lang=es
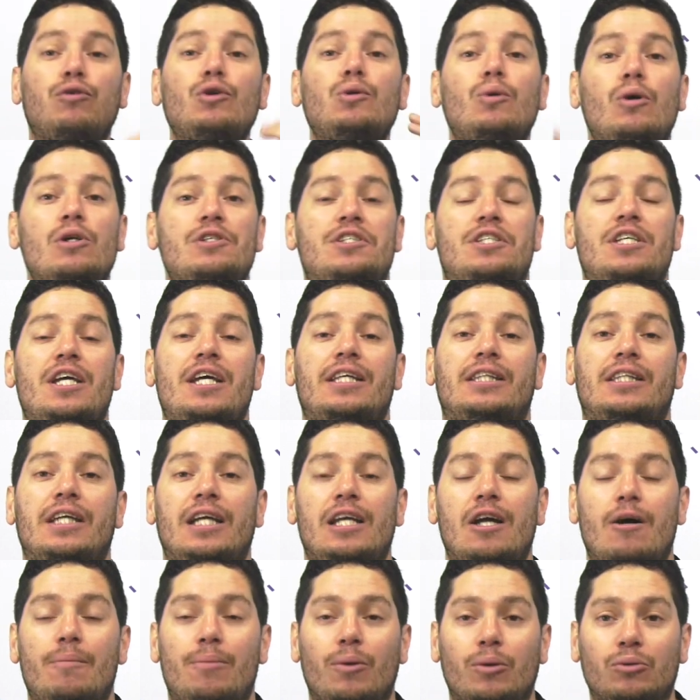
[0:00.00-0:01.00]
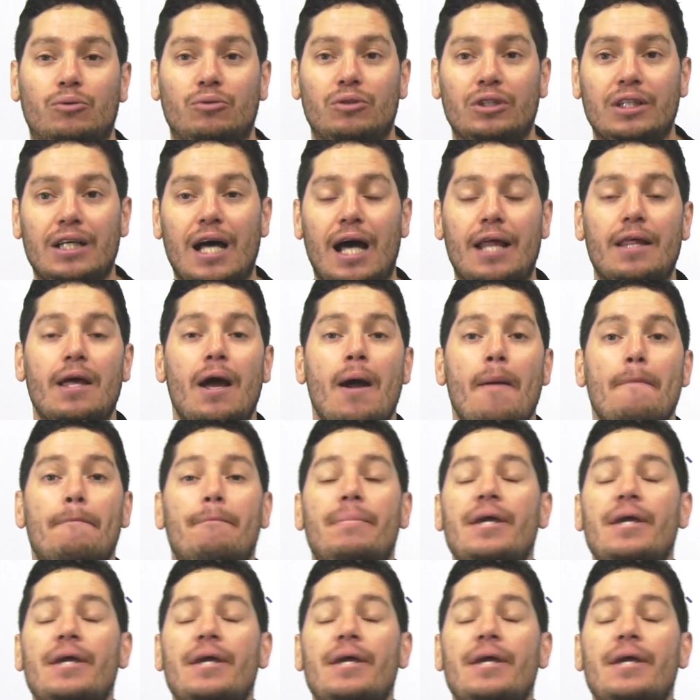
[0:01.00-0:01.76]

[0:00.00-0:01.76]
Fútbol 7 la oportunidad.